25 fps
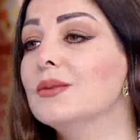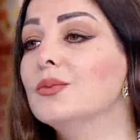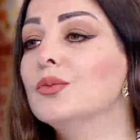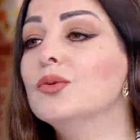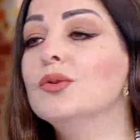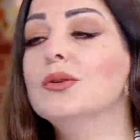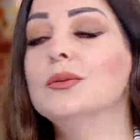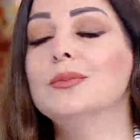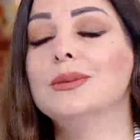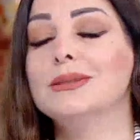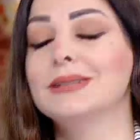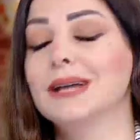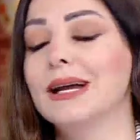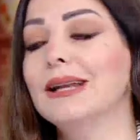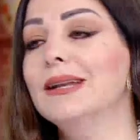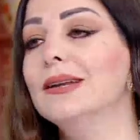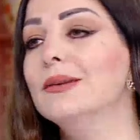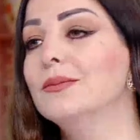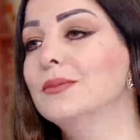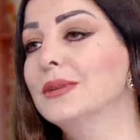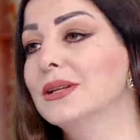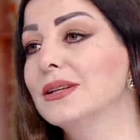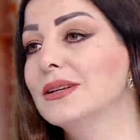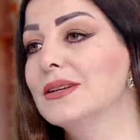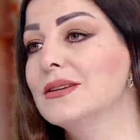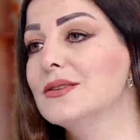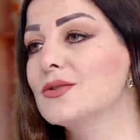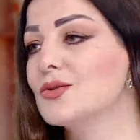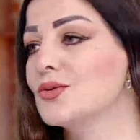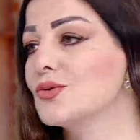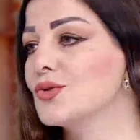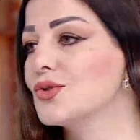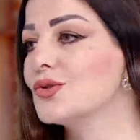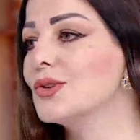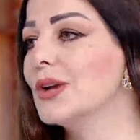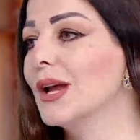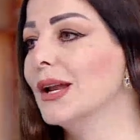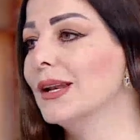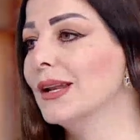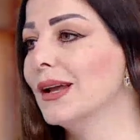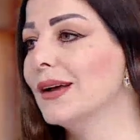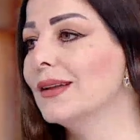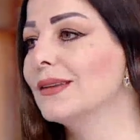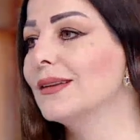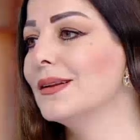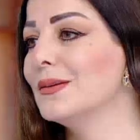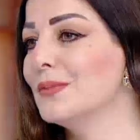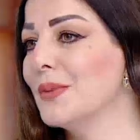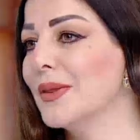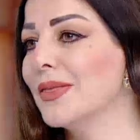بقول بيتعلم من كيسه شو يعني
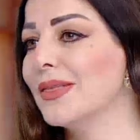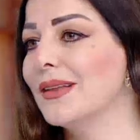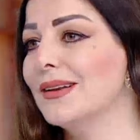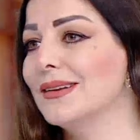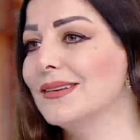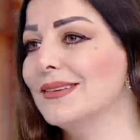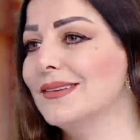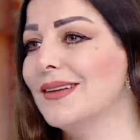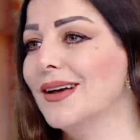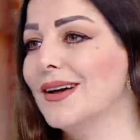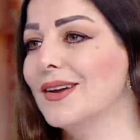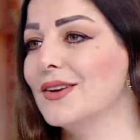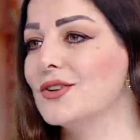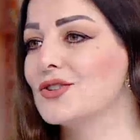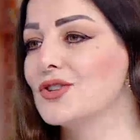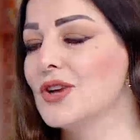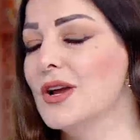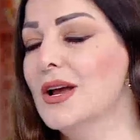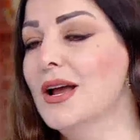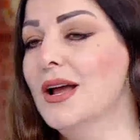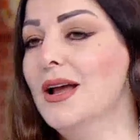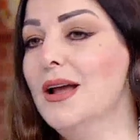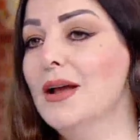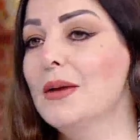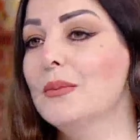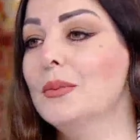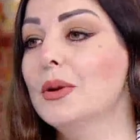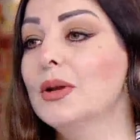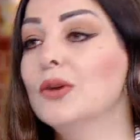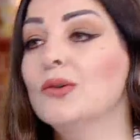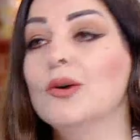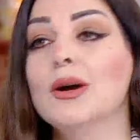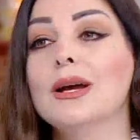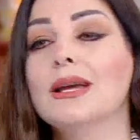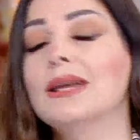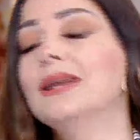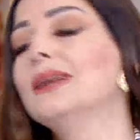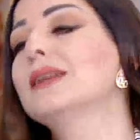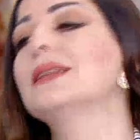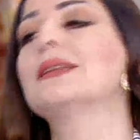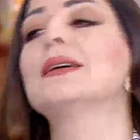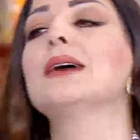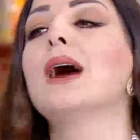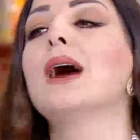هذا المثل الدارج بانه اكيد